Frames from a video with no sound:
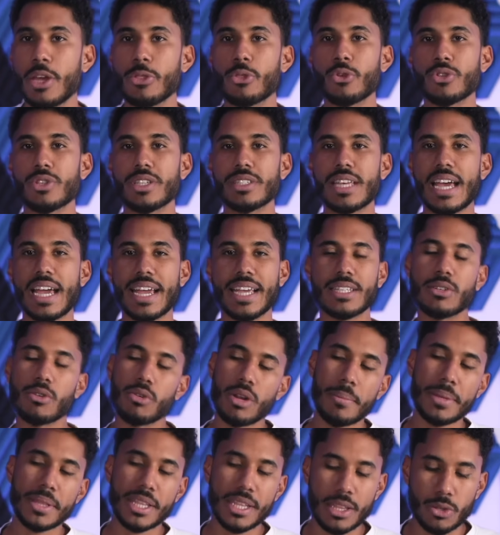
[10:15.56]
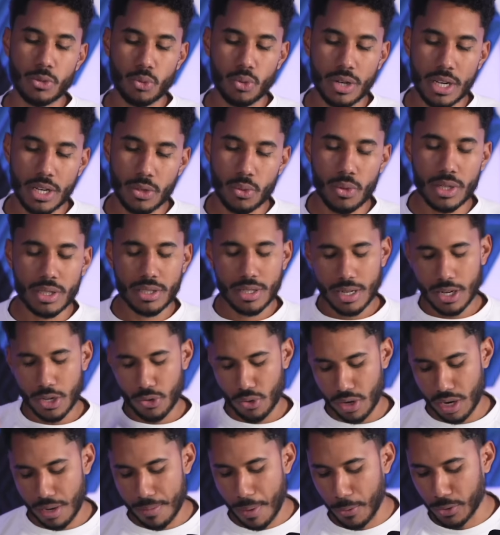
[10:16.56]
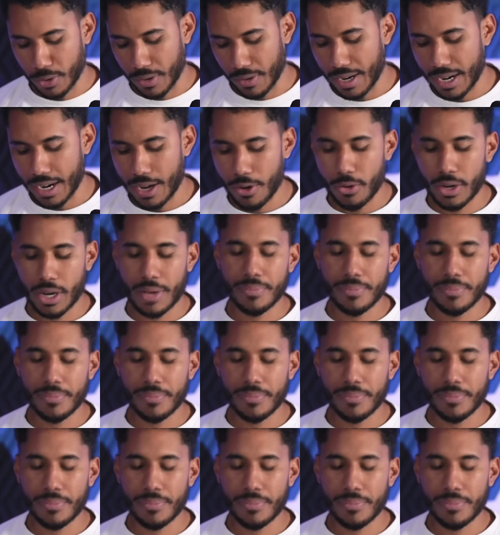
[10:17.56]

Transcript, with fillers: Entonces, aquí seguramente te surjan dudas, las cuales vamos a hablar